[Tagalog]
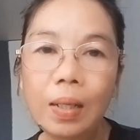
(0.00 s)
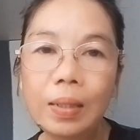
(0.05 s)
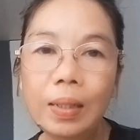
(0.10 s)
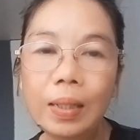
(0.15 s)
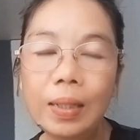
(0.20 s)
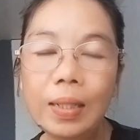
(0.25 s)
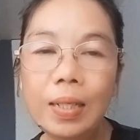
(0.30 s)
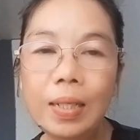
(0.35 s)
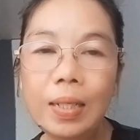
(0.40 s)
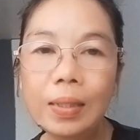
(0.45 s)

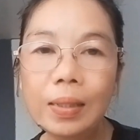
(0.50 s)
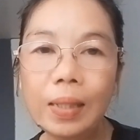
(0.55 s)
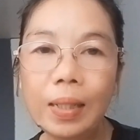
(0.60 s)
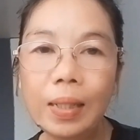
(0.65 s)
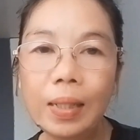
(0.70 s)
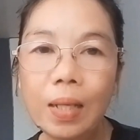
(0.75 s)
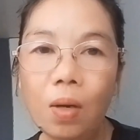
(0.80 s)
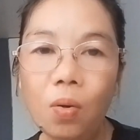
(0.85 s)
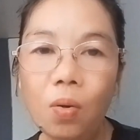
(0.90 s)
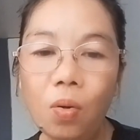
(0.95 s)

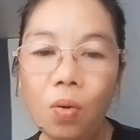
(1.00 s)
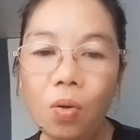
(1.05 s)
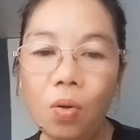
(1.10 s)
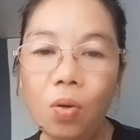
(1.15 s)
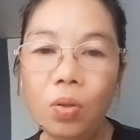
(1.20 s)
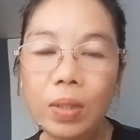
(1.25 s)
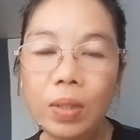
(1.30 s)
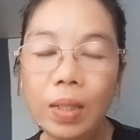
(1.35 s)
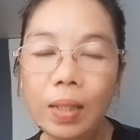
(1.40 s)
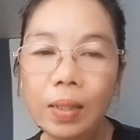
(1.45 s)
naghihintay
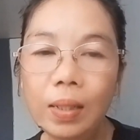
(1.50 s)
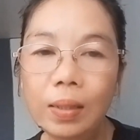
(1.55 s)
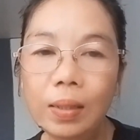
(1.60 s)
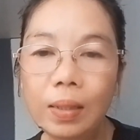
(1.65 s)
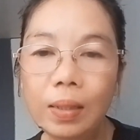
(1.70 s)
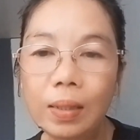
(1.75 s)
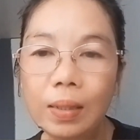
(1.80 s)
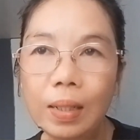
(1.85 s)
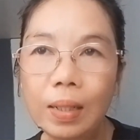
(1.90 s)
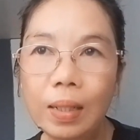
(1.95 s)
ako,
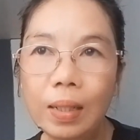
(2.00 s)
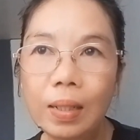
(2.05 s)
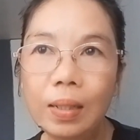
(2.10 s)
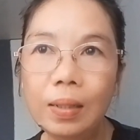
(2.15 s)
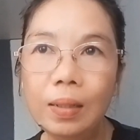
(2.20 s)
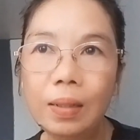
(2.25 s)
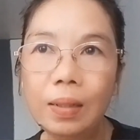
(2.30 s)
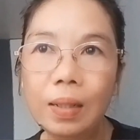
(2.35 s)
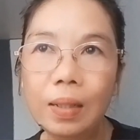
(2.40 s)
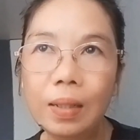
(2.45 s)
nag,
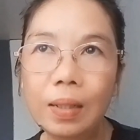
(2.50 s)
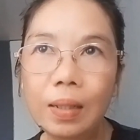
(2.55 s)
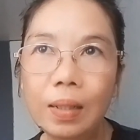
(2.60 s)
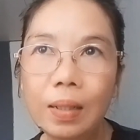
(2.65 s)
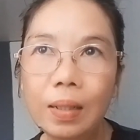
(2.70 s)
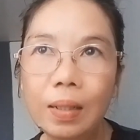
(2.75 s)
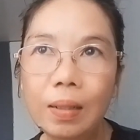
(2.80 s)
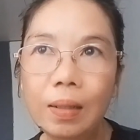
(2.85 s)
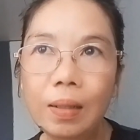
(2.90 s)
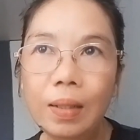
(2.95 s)
nag,
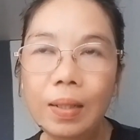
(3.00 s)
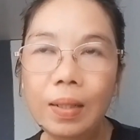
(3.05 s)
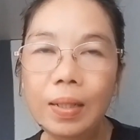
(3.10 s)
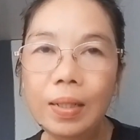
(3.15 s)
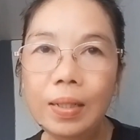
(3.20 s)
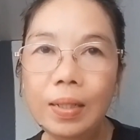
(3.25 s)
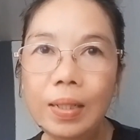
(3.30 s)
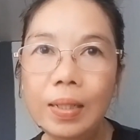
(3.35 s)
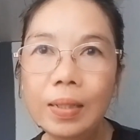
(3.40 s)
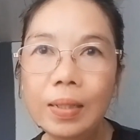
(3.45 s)
uh,
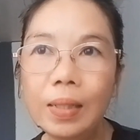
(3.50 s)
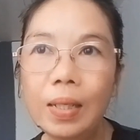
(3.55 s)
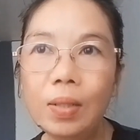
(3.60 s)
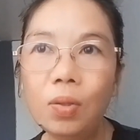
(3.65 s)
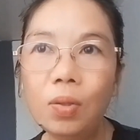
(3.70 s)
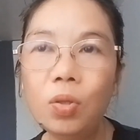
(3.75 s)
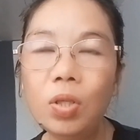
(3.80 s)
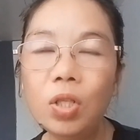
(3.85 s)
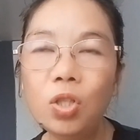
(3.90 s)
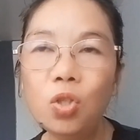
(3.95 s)

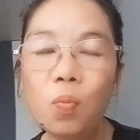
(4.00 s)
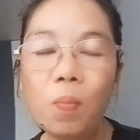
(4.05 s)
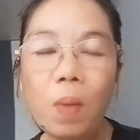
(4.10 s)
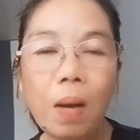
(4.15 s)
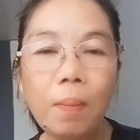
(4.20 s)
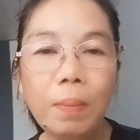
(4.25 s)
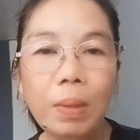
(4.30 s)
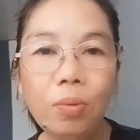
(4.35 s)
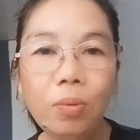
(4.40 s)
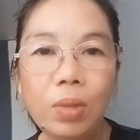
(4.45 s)
hinihintay ko na
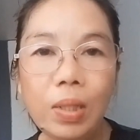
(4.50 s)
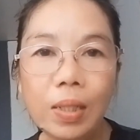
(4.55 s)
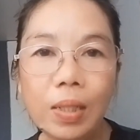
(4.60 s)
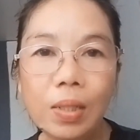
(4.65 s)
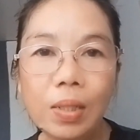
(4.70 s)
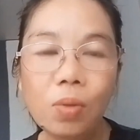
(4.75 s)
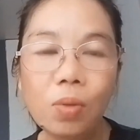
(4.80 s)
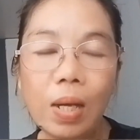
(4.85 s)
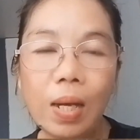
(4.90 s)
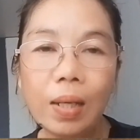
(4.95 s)
dumami ulit
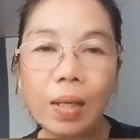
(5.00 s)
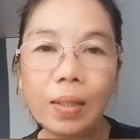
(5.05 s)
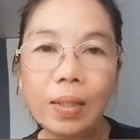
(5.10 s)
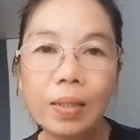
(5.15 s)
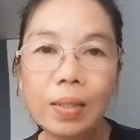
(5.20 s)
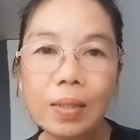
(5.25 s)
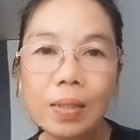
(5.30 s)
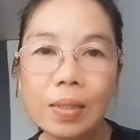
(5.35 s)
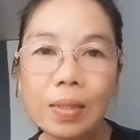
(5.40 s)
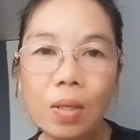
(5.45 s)
yung
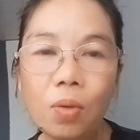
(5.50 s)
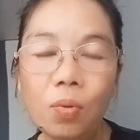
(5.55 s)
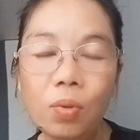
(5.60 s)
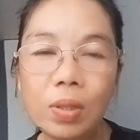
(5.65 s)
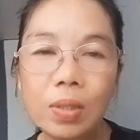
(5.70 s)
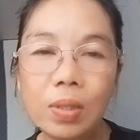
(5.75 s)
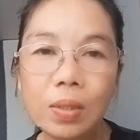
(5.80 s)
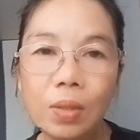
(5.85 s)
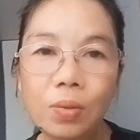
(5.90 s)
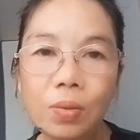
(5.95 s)
aking
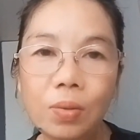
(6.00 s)
sasahurin sa